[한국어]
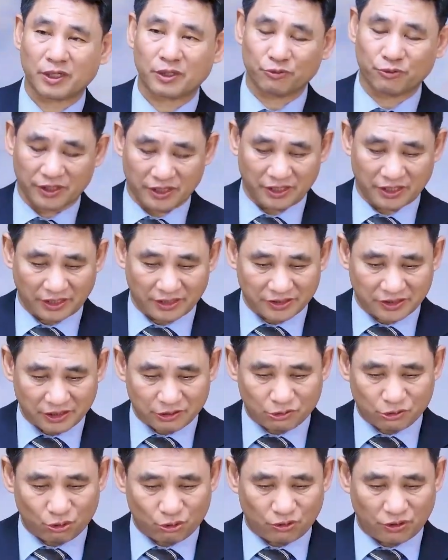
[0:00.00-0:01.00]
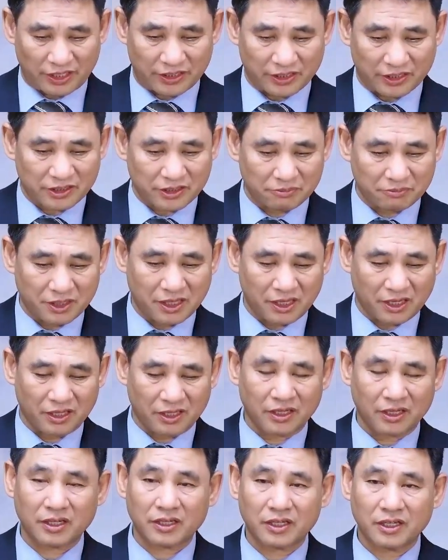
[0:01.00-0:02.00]
우리가 같이 읽도록
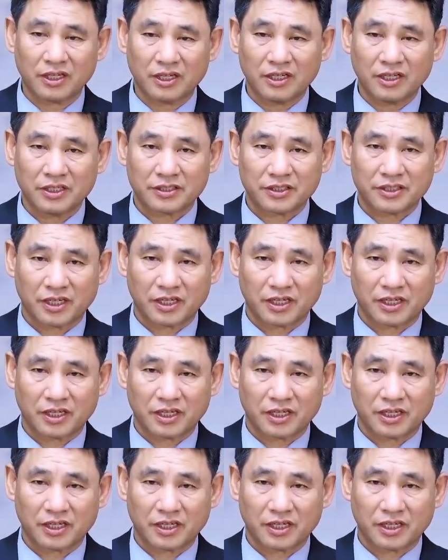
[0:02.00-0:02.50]
하겠습니다. 자,